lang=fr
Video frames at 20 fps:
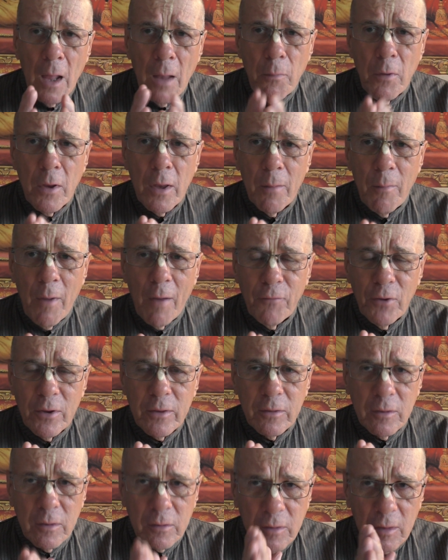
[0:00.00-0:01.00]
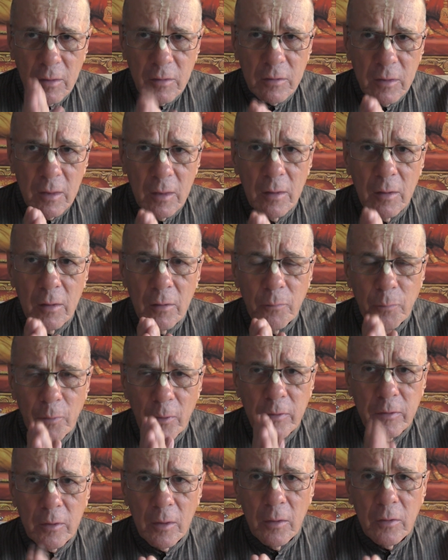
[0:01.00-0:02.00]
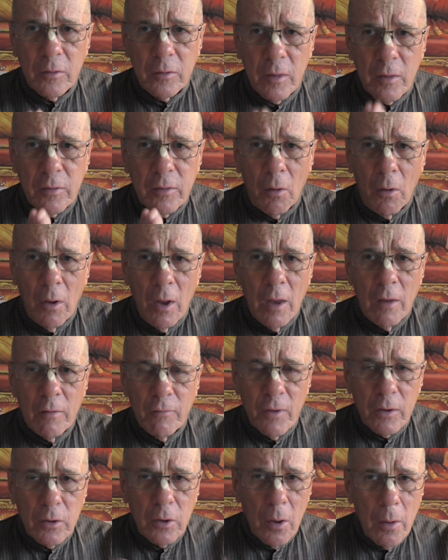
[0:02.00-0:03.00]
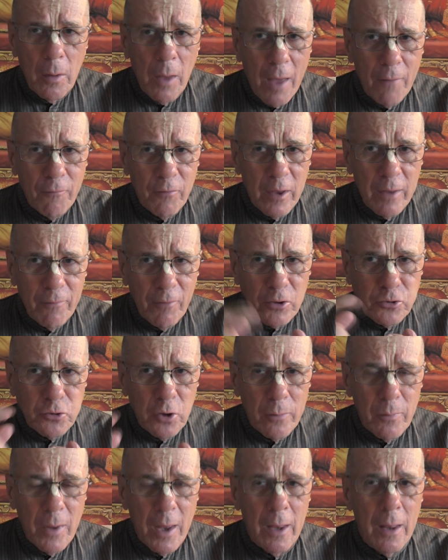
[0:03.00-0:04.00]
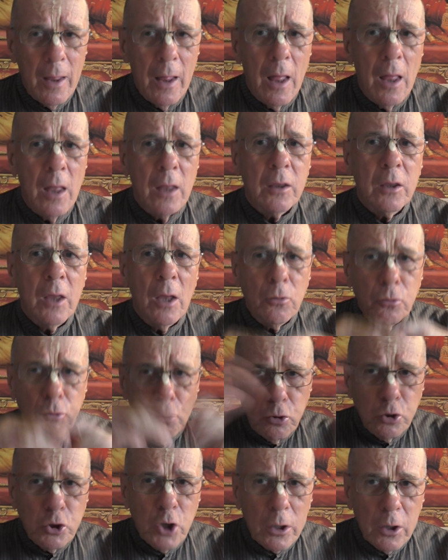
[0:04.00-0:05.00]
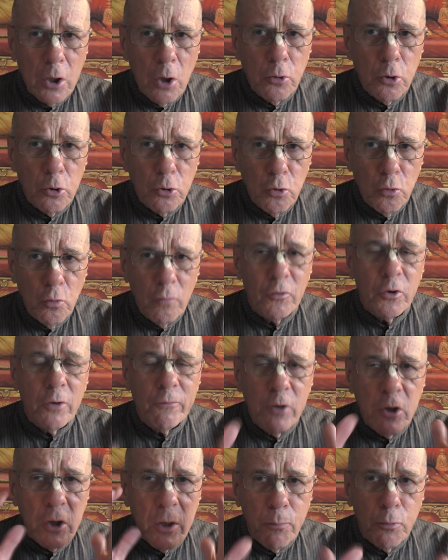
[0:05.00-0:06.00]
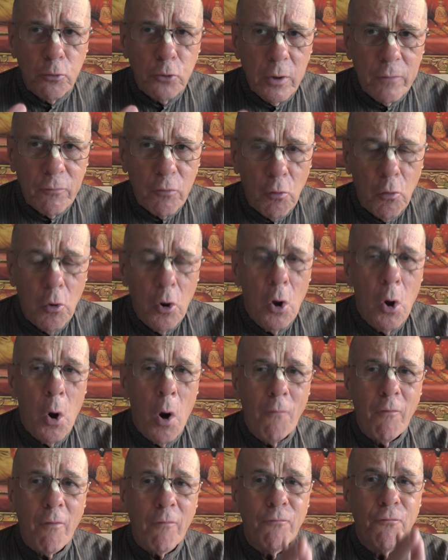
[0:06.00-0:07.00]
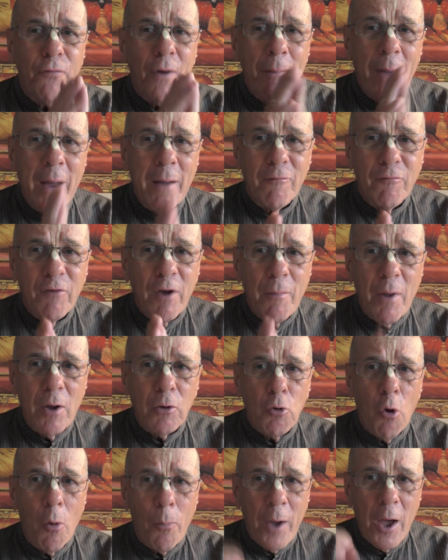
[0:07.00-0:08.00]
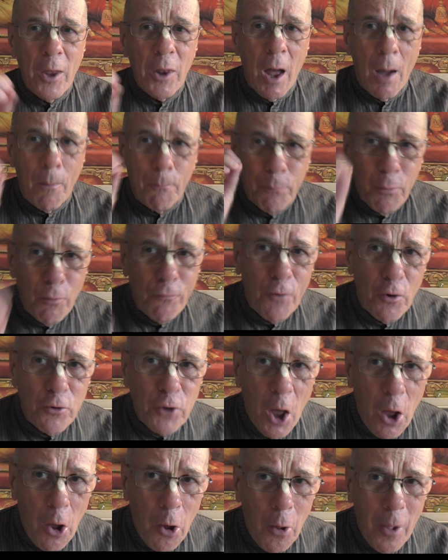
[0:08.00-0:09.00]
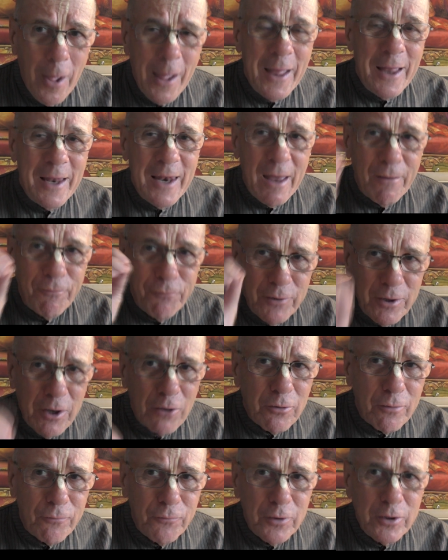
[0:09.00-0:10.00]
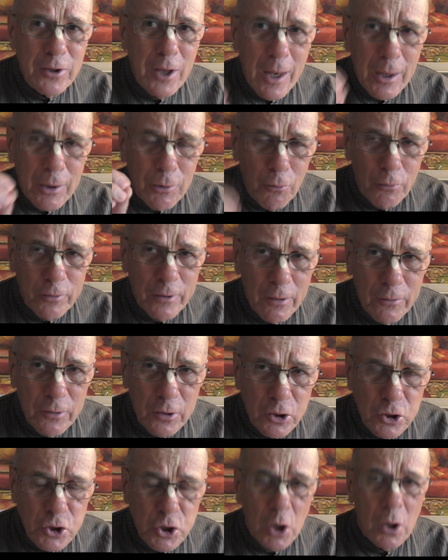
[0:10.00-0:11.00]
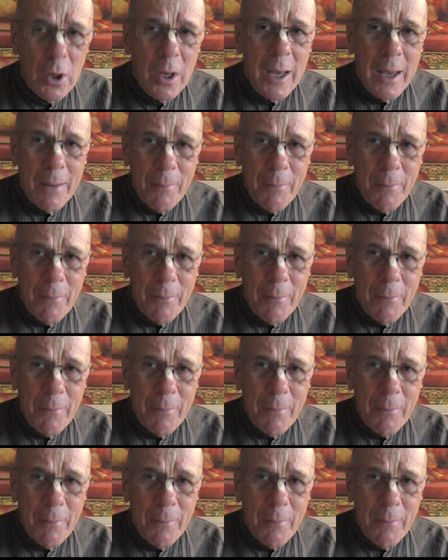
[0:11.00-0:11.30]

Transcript: Mais, en fait, c'est ça. Fait que, euh, éventuellement, quand chacun de nous va devenir des purs dévots, on va vraiment, vraiment comprendre en profondeur la philosophie de la conscience de Krishna.